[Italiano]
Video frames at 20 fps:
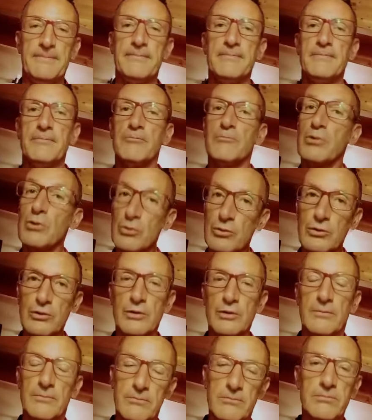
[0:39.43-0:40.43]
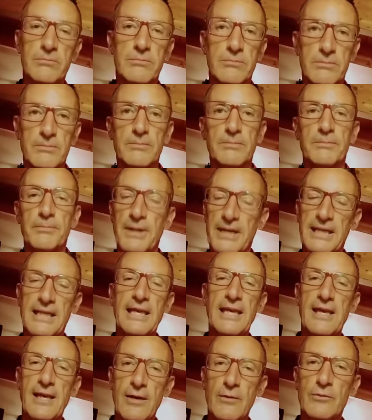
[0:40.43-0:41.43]
Brutto perché
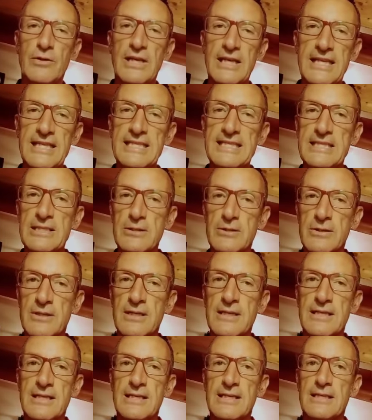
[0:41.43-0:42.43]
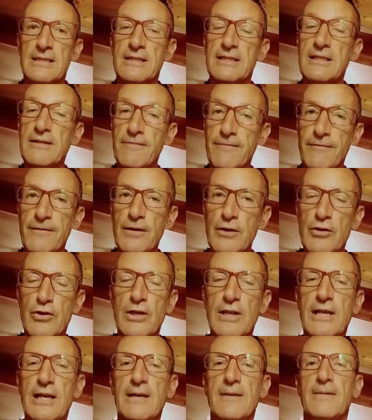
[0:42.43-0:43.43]
è un inizio difficile,